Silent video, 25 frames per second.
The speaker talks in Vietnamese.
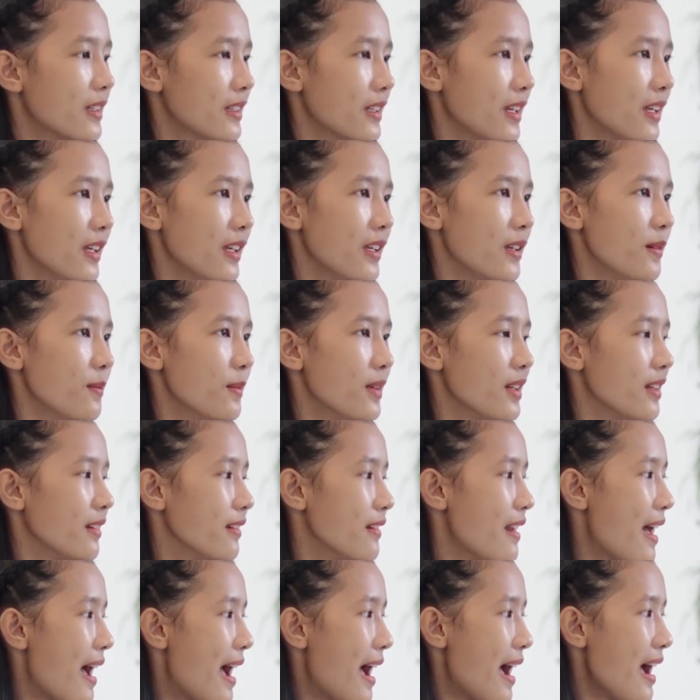thì
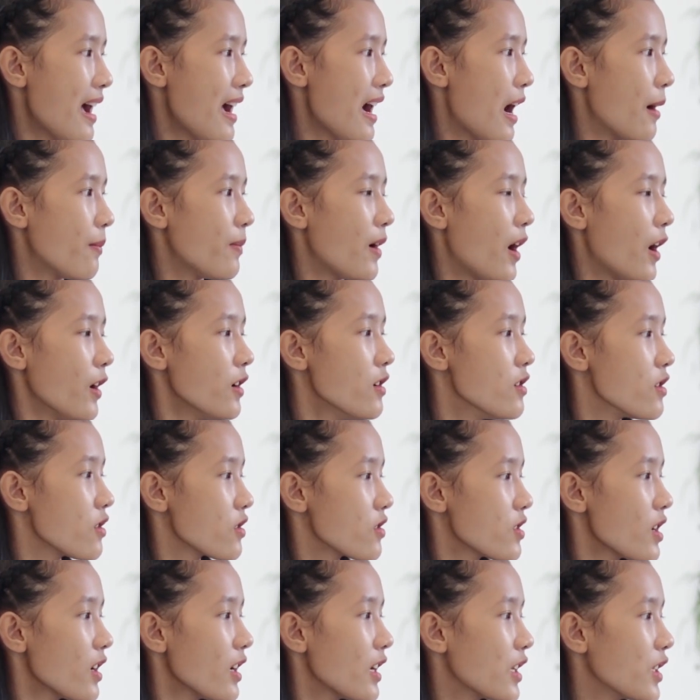mình đã học hỏi được
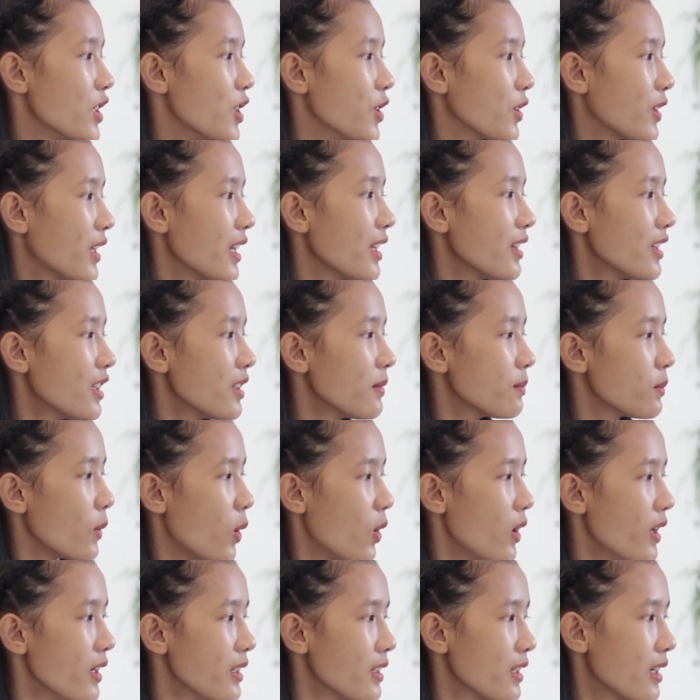rất là nhiều kiến thức
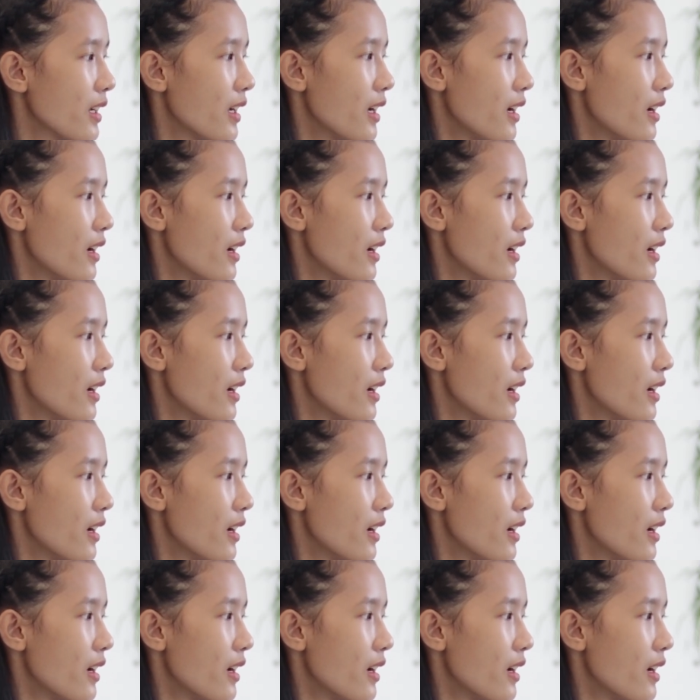bổ ích